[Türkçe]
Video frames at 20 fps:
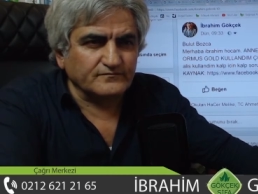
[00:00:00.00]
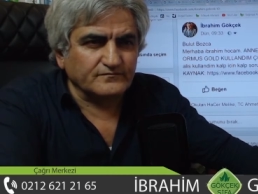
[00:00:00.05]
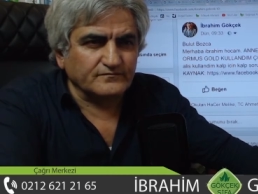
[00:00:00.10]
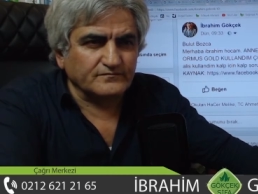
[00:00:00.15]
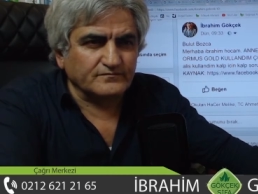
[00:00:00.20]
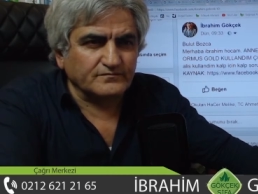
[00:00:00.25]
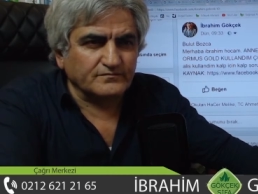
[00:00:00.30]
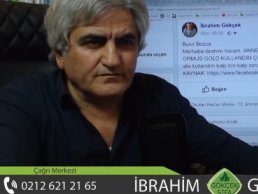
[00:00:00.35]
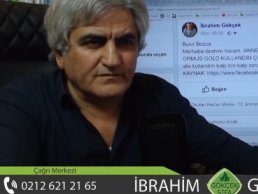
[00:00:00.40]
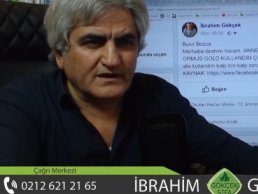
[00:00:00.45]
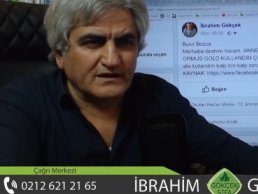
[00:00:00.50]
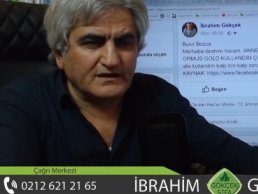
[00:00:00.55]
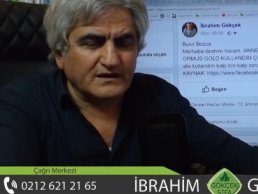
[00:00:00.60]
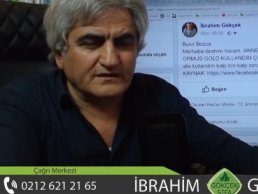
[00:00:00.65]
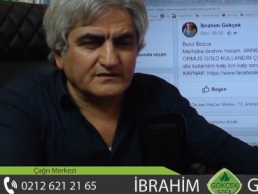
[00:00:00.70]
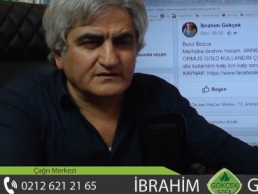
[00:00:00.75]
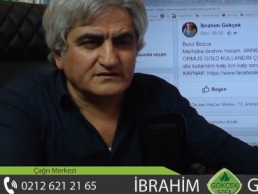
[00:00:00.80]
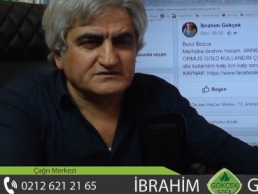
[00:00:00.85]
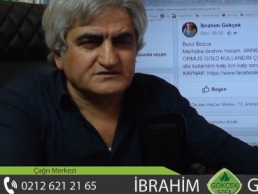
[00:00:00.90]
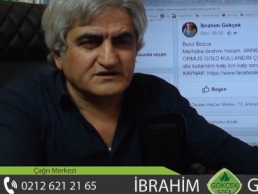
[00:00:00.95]

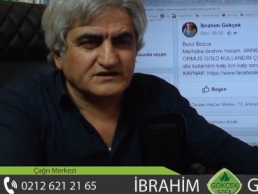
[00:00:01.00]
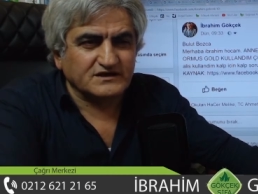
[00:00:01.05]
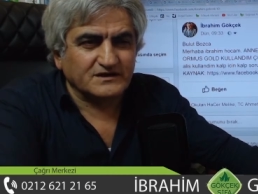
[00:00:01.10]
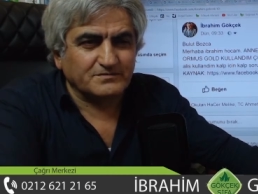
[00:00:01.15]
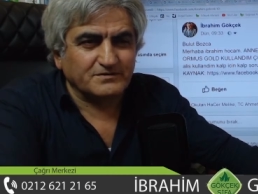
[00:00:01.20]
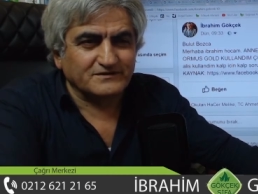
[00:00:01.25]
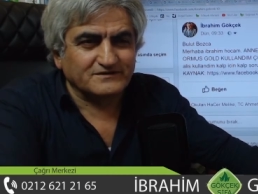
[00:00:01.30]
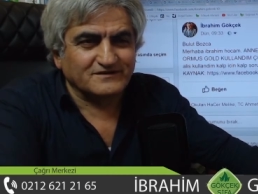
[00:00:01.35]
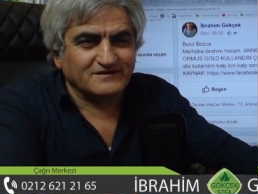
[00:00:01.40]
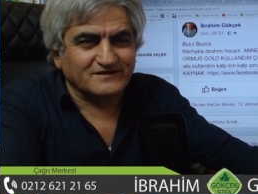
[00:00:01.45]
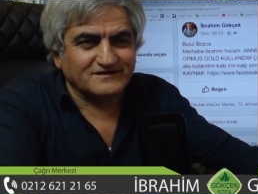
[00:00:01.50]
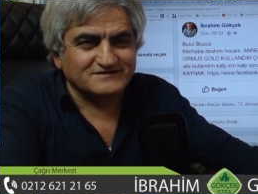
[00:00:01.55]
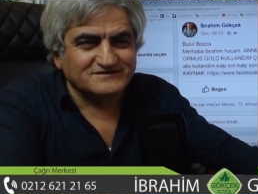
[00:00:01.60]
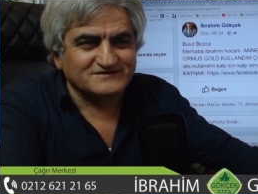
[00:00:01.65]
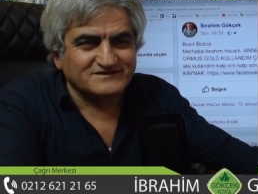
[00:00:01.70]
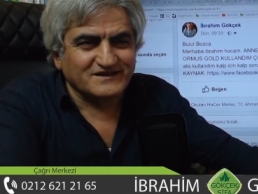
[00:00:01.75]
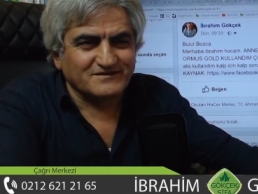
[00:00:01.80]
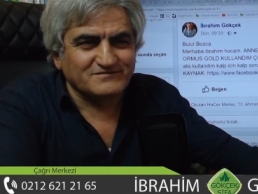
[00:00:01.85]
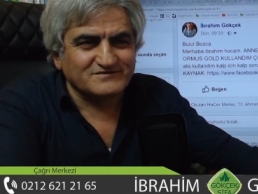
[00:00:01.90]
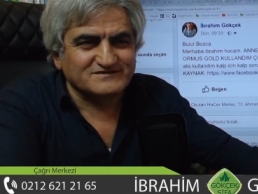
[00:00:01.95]
Bakanlıkça kapatılan
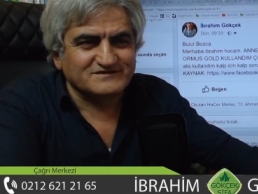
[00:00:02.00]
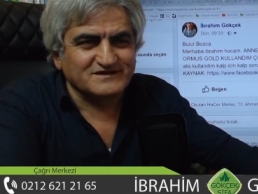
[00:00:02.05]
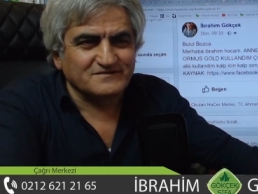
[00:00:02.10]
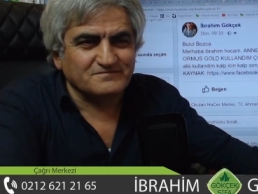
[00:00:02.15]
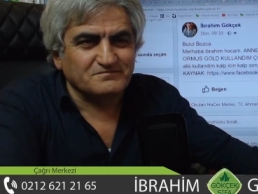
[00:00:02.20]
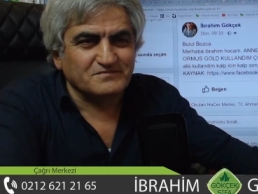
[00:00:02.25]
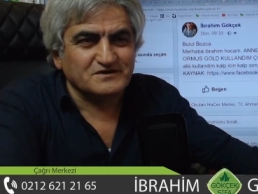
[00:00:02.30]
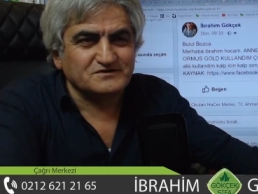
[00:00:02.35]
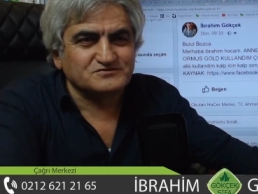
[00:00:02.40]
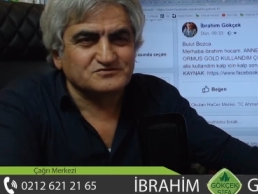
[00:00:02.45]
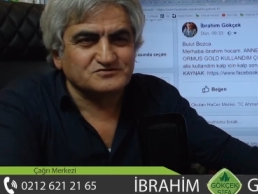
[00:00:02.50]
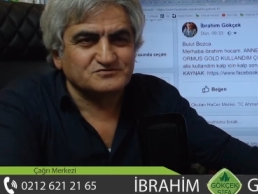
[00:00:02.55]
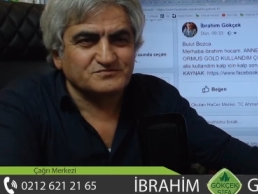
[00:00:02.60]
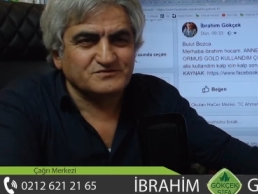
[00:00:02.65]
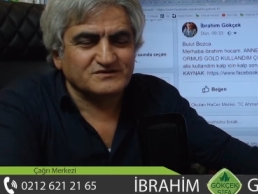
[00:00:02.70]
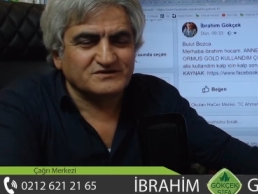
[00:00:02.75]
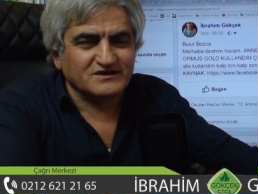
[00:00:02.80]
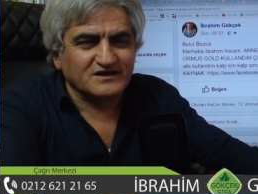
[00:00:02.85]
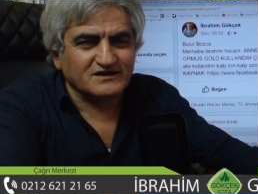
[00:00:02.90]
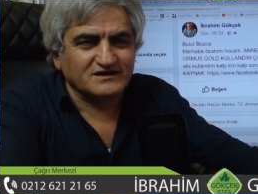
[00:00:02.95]
sitemizde 500
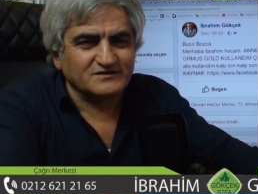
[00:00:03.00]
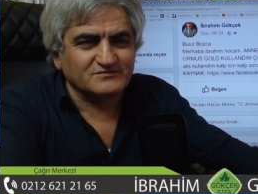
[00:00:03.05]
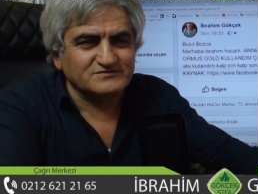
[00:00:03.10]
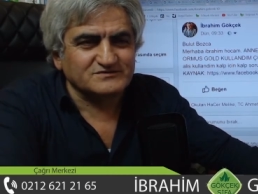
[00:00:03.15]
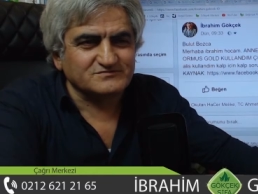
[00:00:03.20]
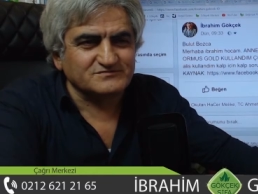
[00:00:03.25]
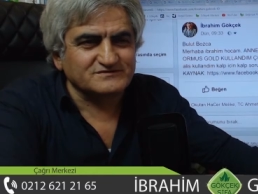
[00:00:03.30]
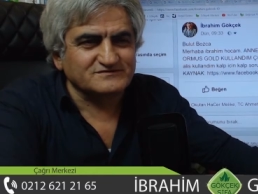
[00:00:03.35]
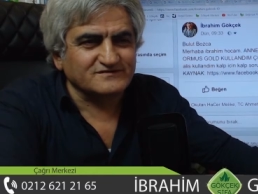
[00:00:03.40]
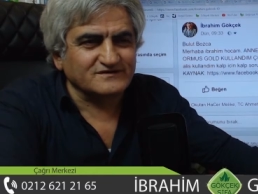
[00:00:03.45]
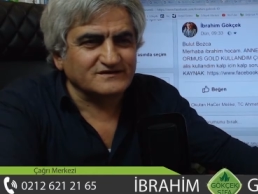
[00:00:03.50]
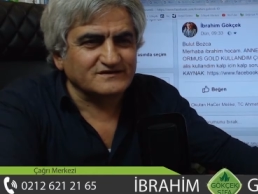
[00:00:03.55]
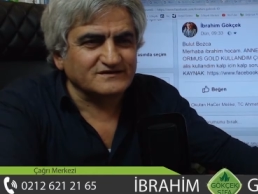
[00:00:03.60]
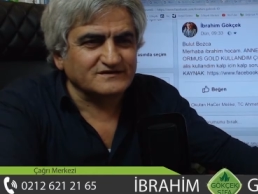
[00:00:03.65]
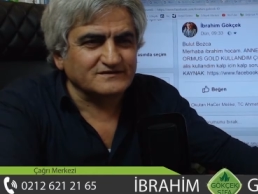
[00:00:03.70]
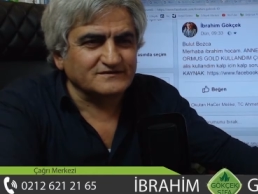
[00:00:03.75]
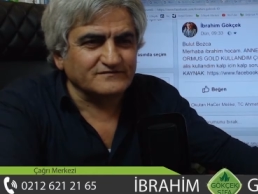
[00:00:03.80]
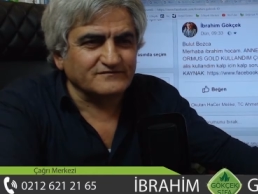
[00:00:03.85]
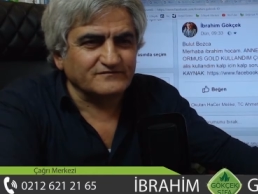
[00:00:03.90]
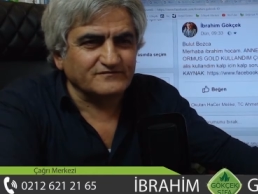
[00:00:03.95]
bin takipçimiz
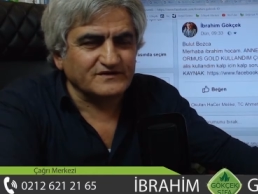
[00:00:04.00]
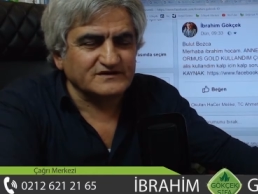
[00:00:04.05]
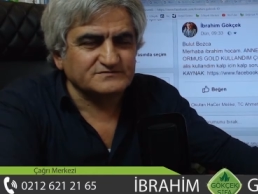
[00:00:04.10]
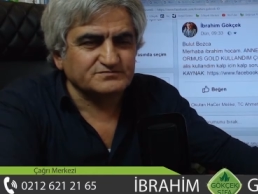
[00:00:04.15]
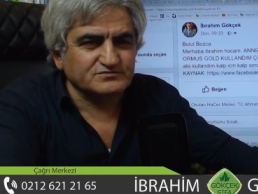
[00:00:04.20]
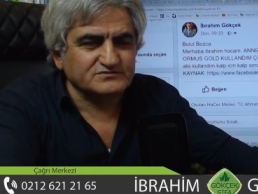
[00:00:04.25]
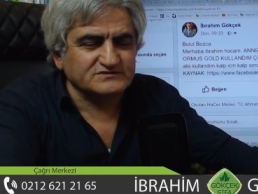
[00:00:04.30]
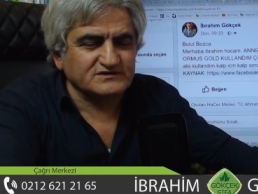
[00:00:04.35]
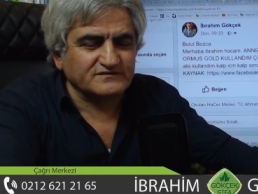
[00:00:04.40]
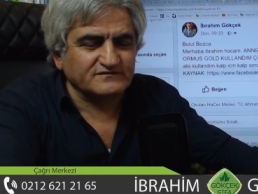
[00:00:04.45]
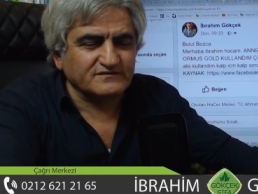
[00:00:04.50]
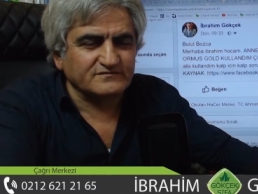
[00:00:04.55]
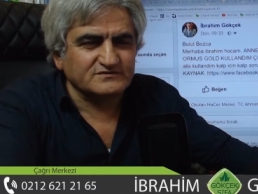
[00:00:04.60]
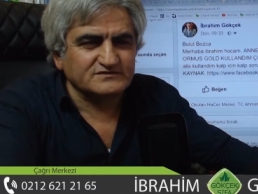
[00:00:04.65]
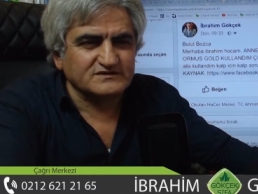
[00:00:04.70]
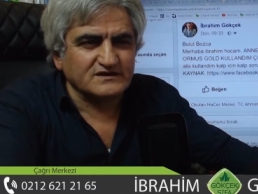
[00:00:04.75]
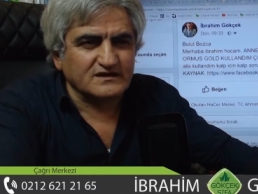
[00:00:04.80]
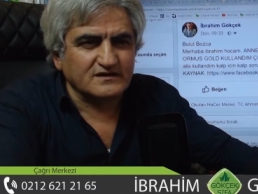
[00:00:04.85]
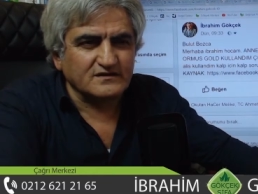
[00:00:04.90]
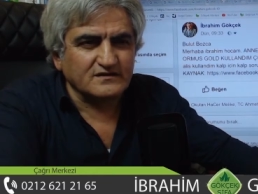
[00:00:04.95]
vardı. Facebook
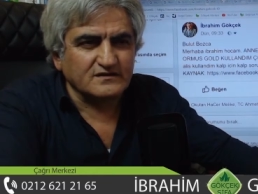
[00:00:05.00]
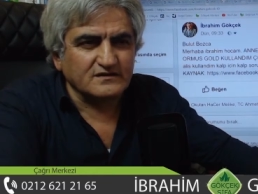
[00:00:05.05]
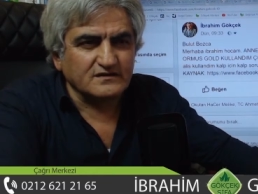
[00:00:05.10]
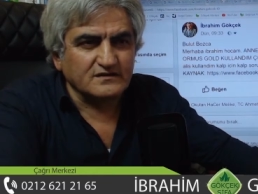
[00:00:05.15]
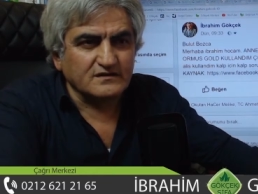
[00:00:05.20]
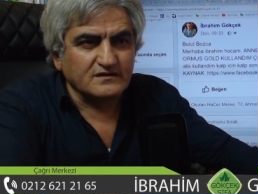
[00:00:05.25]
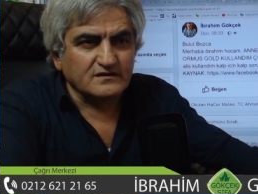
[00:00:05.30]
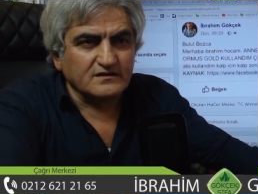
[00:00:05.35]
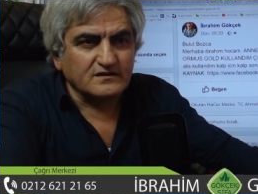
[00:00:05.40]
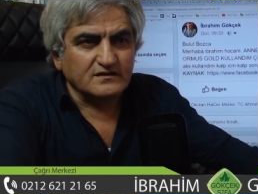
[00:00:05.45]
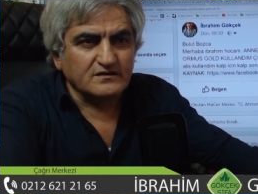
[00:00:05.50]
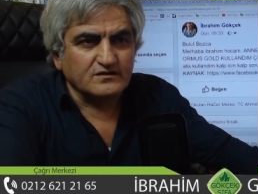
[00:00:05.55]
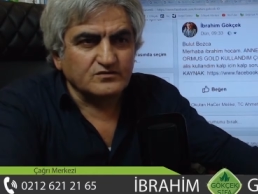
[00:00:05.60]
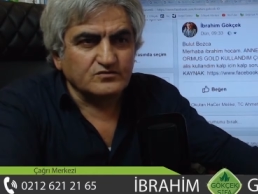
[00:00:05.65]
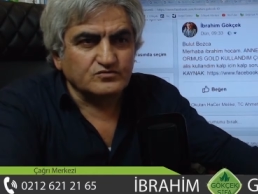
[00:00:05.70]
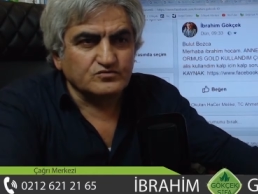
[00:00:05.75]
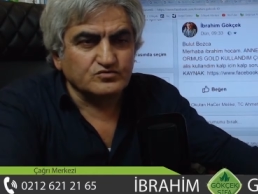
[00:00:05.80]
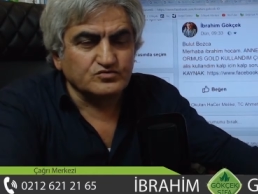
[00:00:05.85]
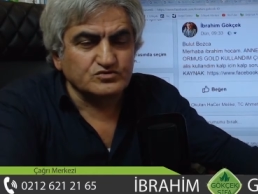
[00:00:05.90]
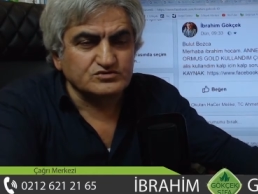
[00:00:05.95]
sayfamızda
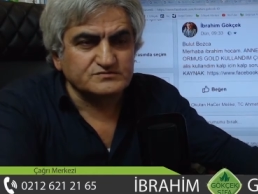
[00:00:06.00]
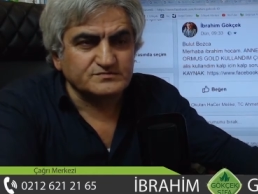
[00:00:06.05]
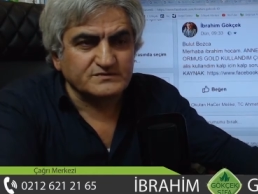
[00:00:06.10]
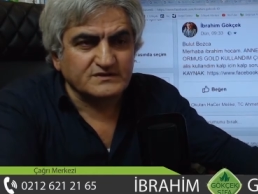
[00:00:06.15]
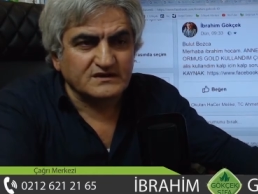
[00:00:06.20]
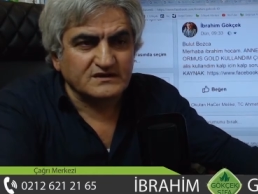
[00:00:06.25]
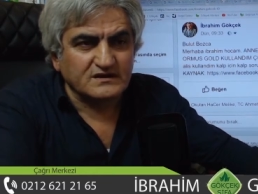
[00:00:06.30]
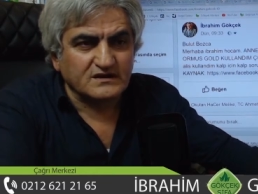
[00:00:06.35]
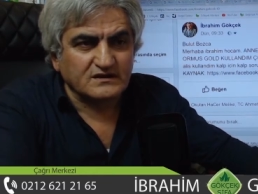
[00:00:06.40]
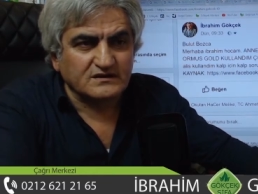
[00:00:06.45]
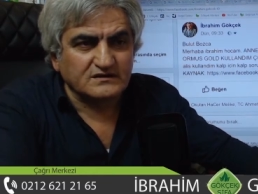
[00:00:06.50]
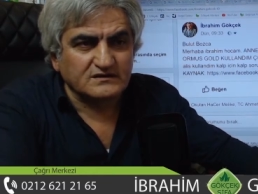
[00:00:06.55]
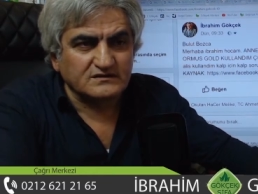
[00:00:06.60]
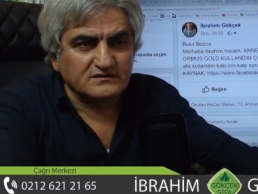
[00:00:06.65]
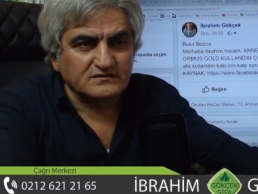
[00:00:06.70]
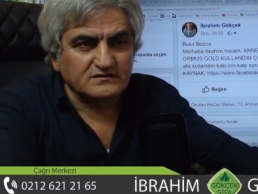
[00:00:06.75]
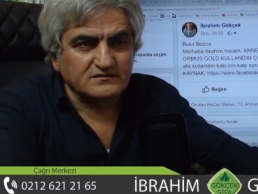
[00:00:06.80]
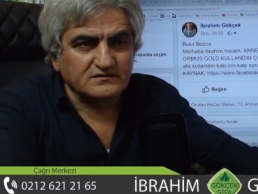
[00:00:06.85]
100 bine yakın